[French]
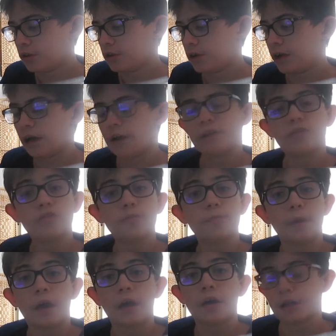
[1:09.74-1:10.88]
Ah,
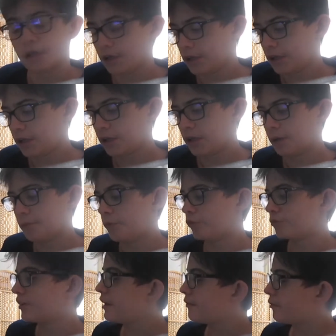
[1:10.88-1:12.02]
super. Mon
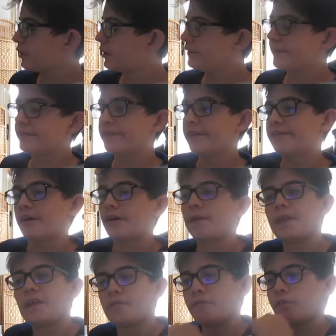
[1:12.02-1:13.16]
téléphone était éteint.
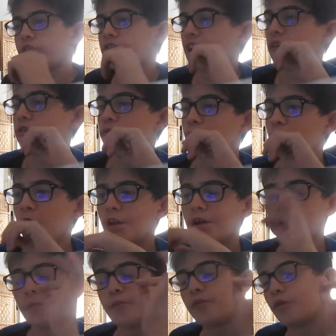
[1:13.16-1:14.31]
Il faut que je l'allume
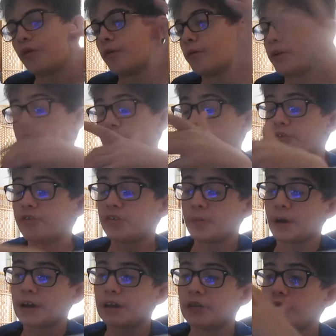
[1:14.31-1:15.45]
pour parce que c'est
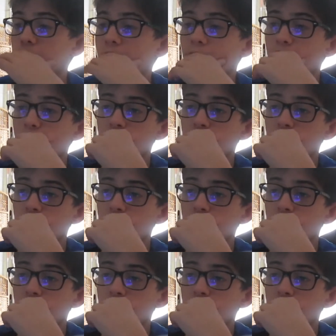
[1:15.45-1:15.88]
marqué tout là.